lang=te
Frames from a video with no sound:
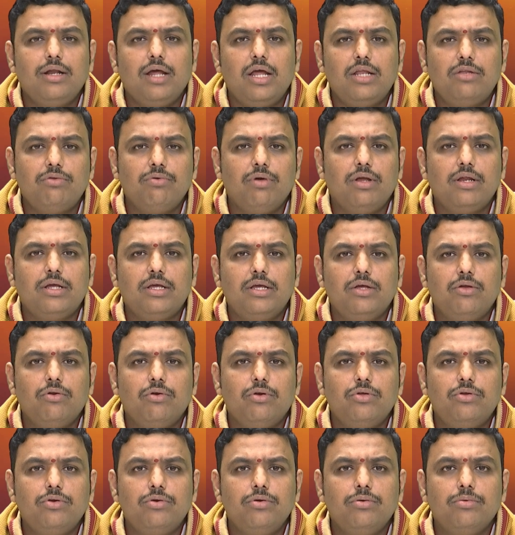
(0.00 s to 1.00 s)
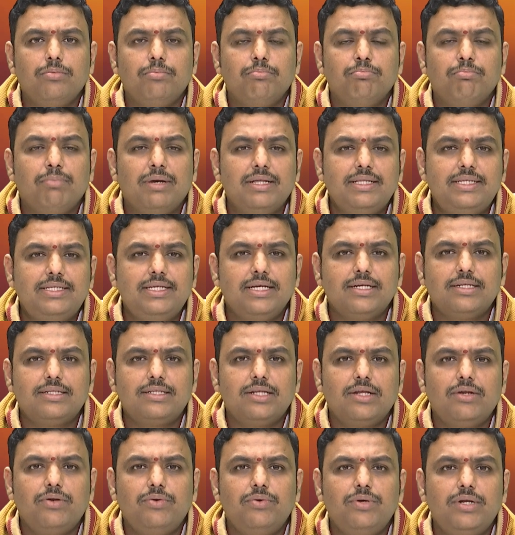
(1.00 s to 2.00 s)
రాశి వారికి ఈరోజు మధ్యస్థ
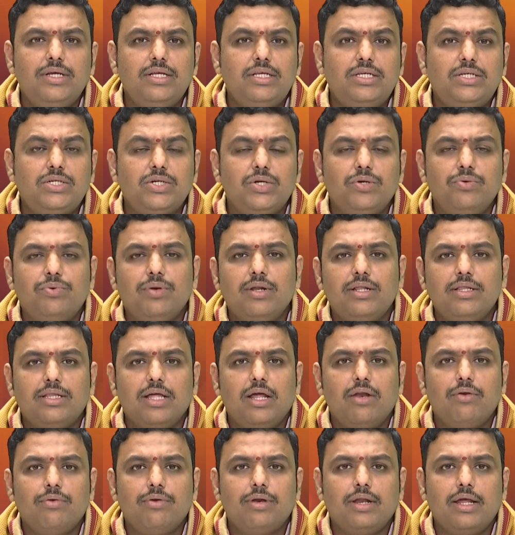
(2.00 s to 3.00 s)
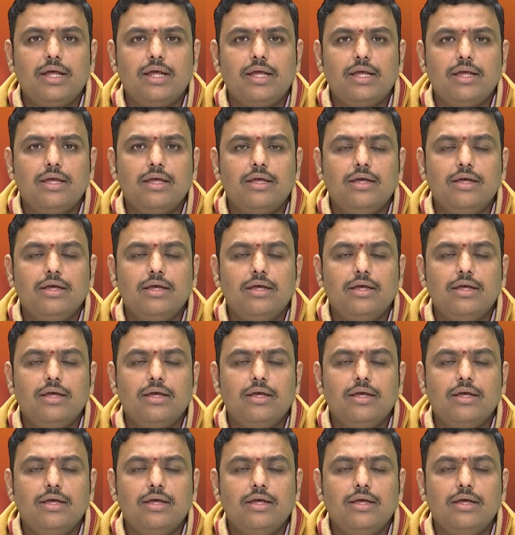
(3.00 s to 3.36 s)
నుండి చెడు ఫలితాలు ఉన్నాయి